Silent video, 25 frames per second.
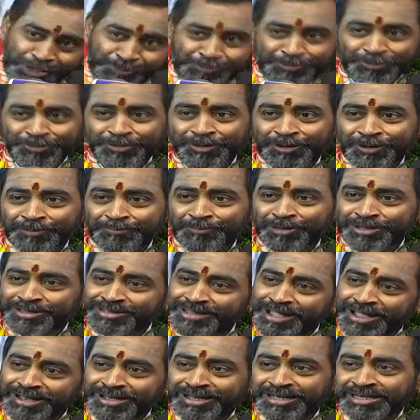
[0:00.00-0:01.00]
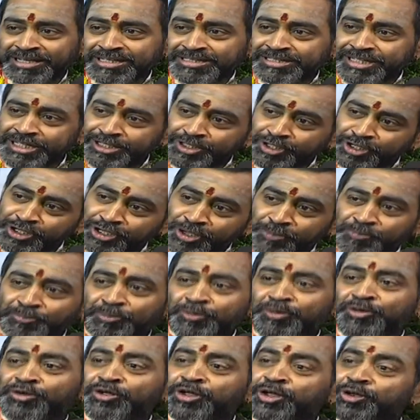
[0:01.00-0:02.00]
ఎరుపు మొత్తానికి నీ చేతికి
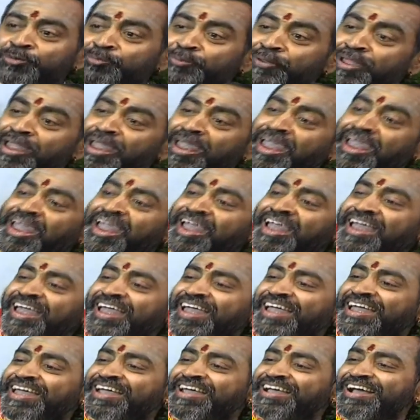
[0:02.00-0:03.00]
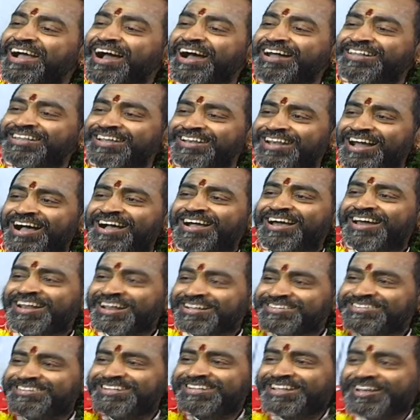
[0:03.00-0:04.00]
ఎప్పుడూ ఎరుపే అది
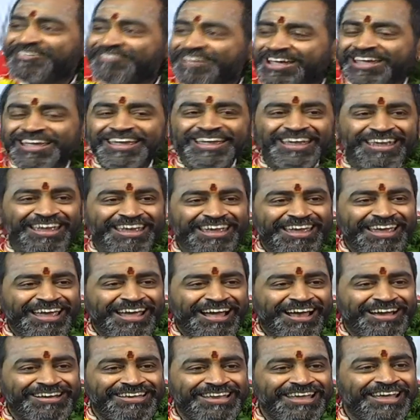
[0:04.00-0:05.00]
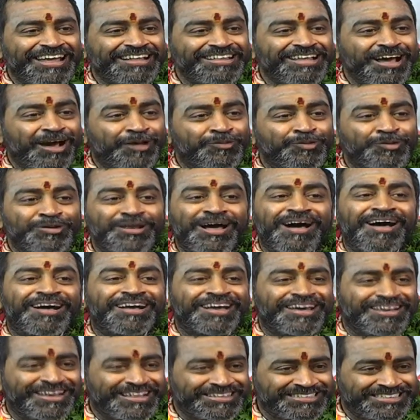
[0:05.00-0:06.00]
రాగరంజితమే అంటే అది
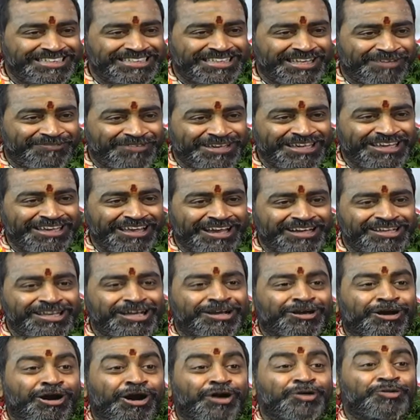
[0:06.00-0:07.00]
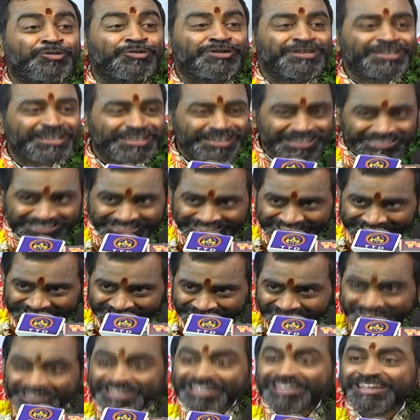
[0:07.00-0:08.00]
అనురాగరంజితమే అంటే కారుణ్య
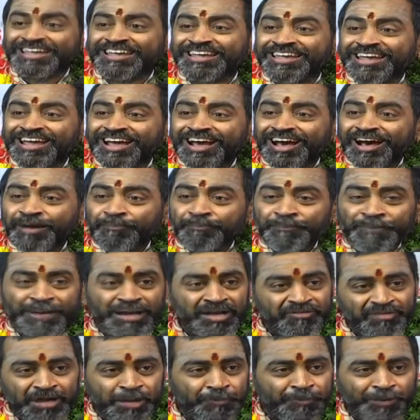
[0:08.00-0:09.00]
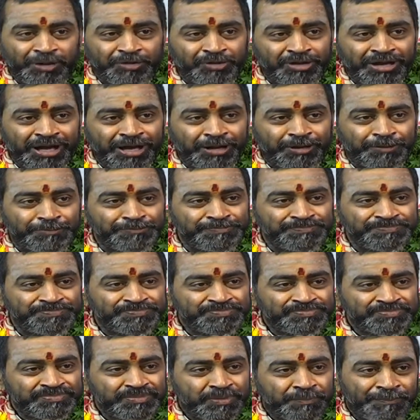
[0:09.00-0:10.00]
రంజితమే మన వైపు అనురాగం
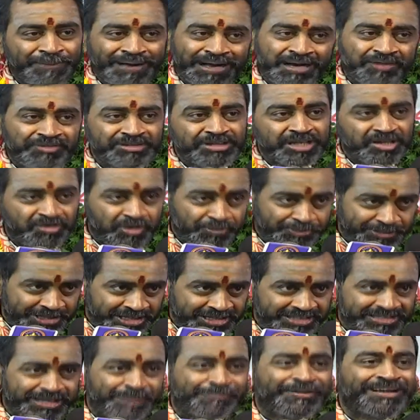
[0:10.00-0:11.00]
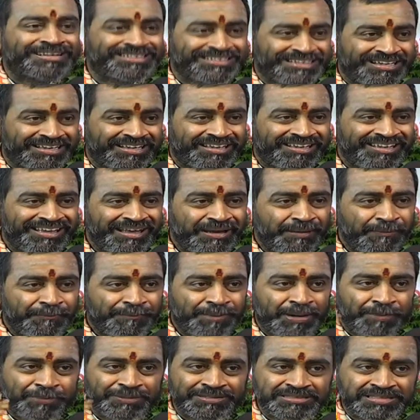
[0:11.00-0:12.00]
భగవంతుడి వైపు తిరిగితే భక్తి
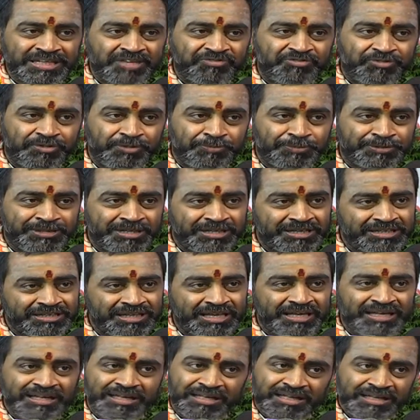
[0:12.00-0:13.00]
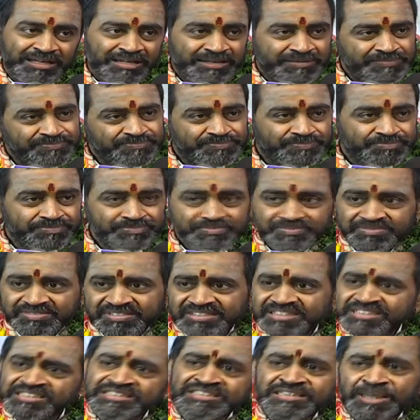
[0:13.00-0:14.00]
ప్రపంచ వైపు తిరిగితే
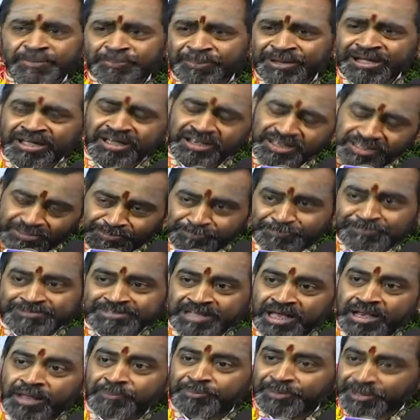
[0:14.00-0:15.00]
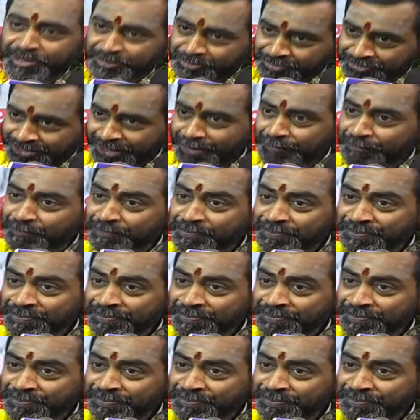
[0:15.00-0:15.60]
చెప్పక్కలేదు చాలా పేర్లు ఉన్నాయి